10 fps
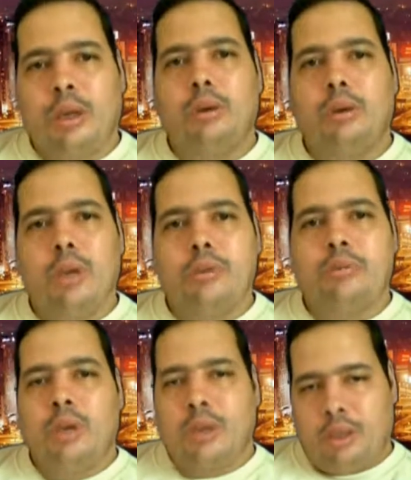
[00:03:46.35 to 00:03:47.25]
واللي
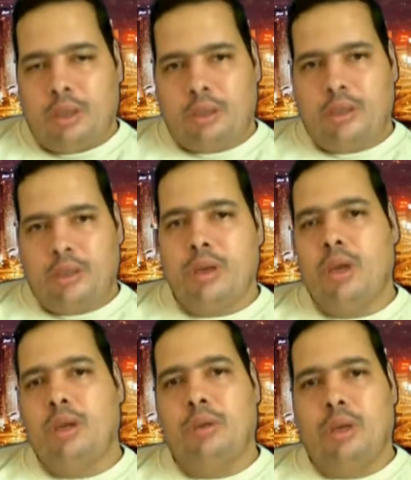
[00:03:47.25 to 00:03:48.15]
بيقدر من
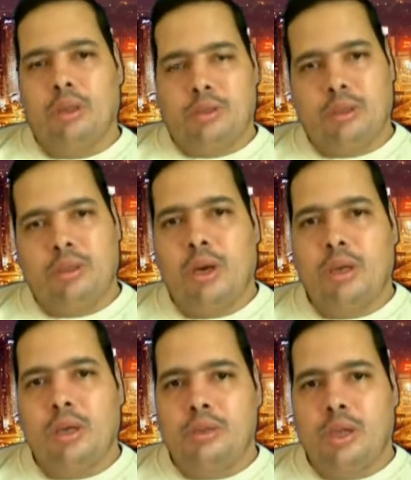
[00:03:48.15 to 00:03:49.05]
خلاله يشرح
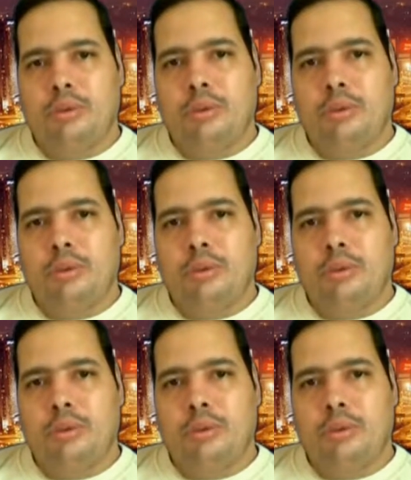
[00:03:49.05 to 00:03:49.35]
لوحاته